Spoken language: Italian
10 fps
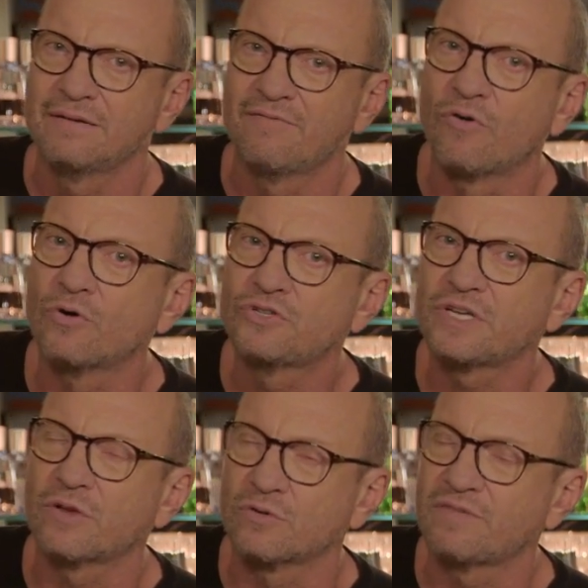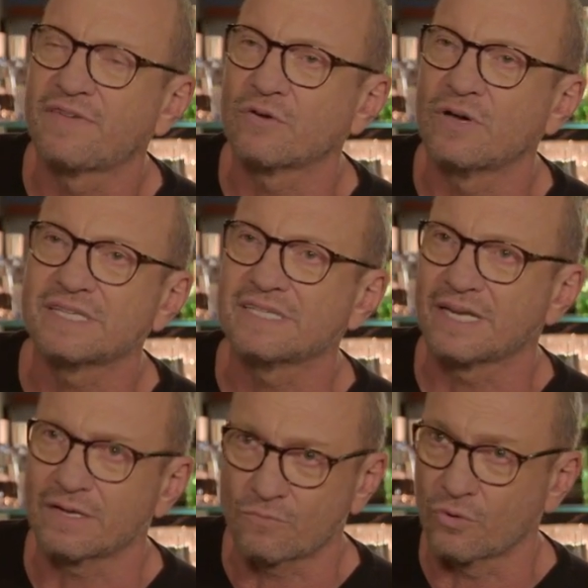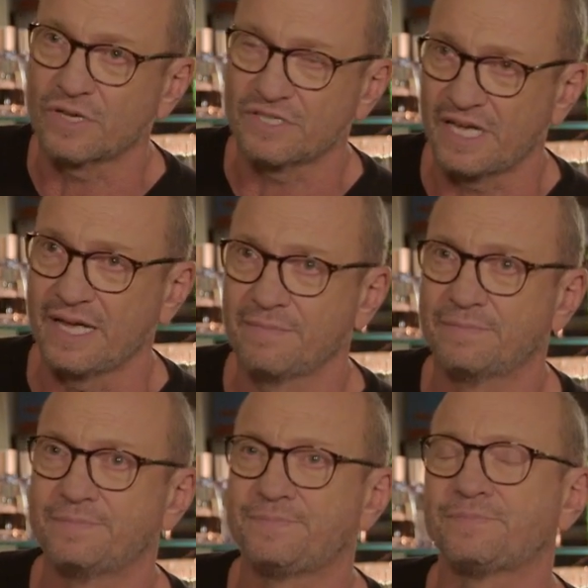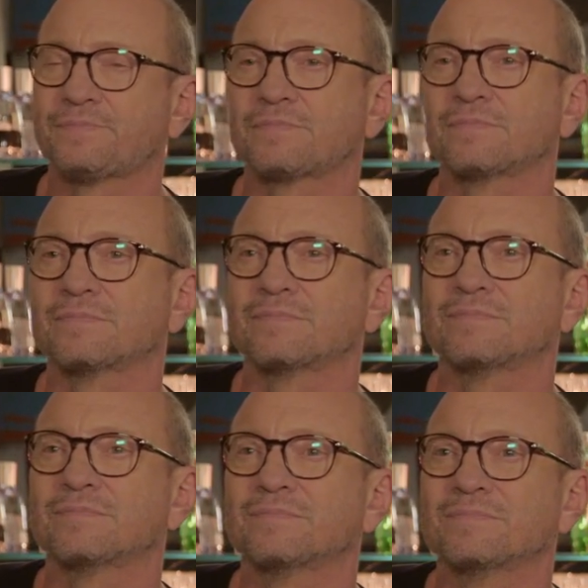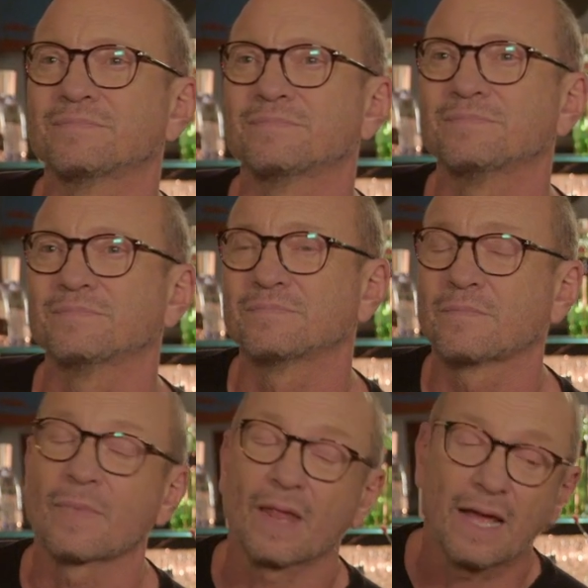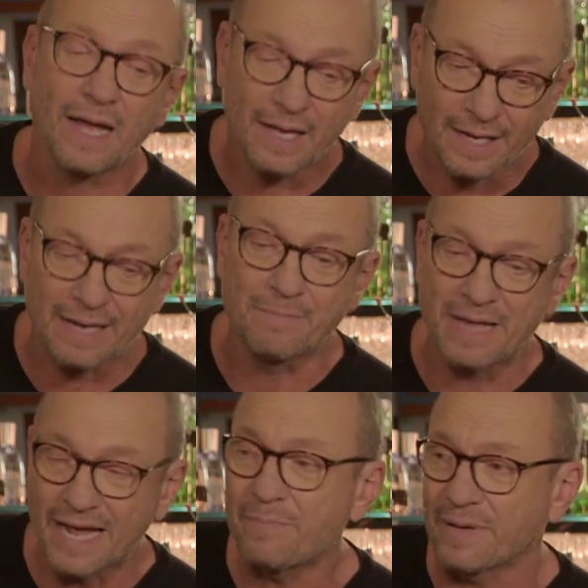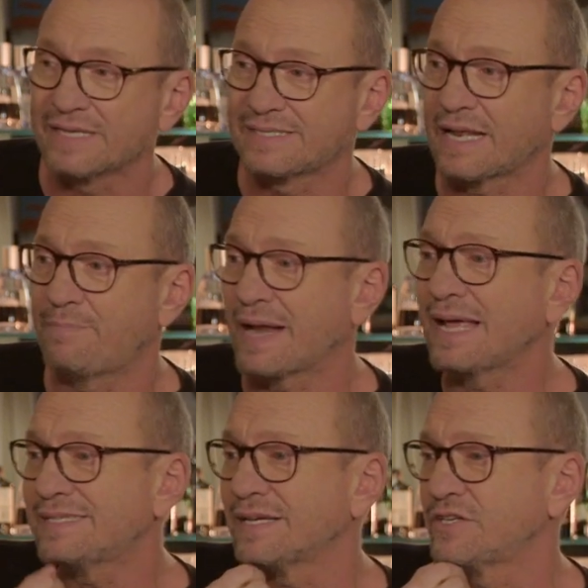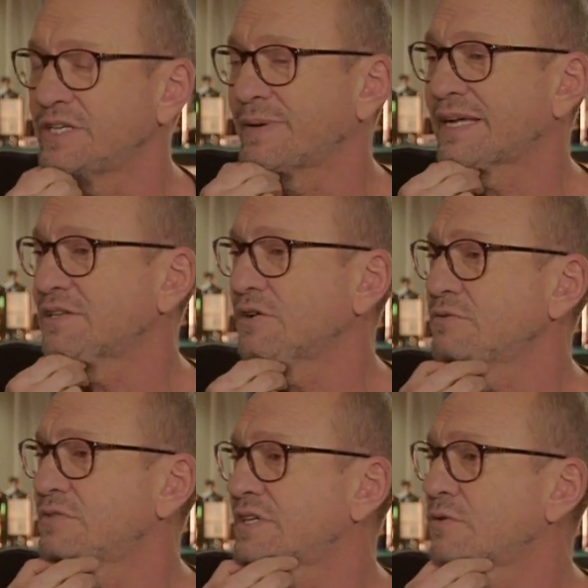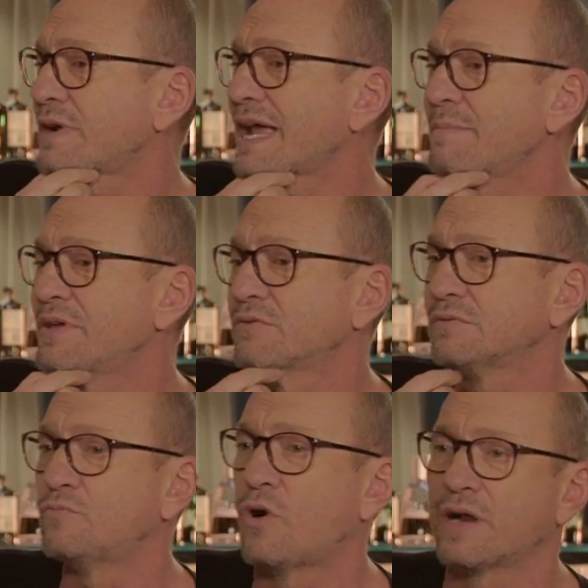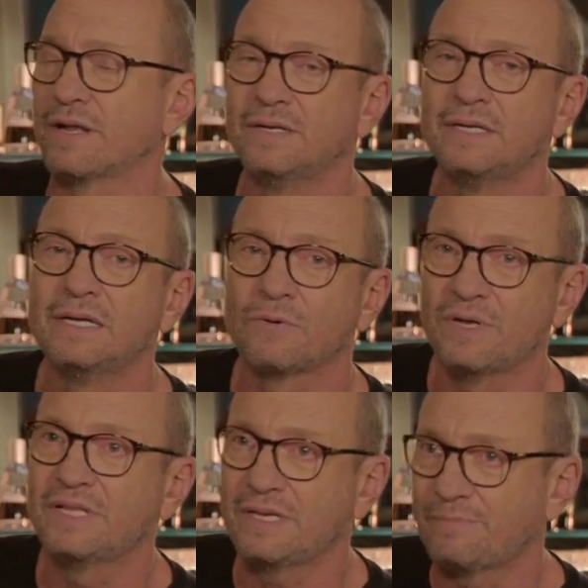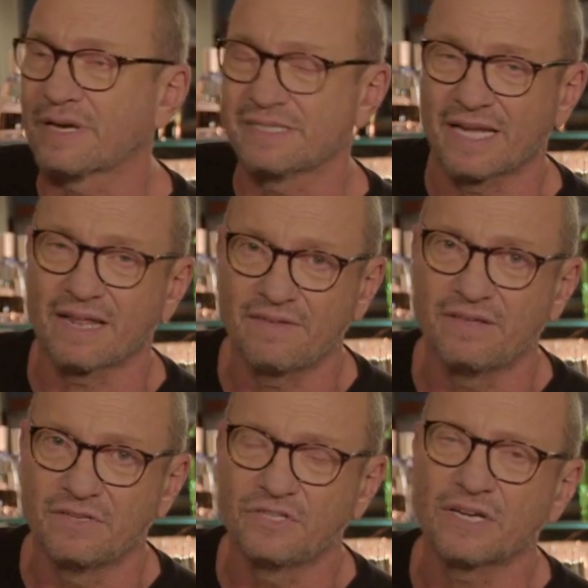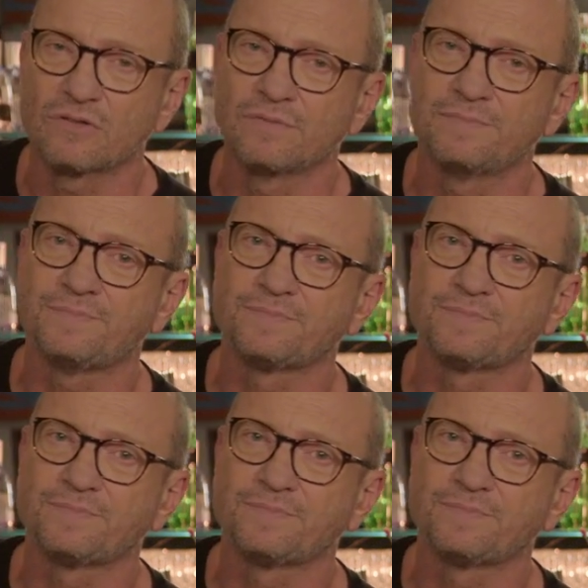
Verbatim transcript: voci che non ti fanno essere quello che sei. Cambiare per restare vivi, quindi. Cambiare per, restare, per esserci, perché se non, se non cambi non muori, quindi per restare vivi, certo.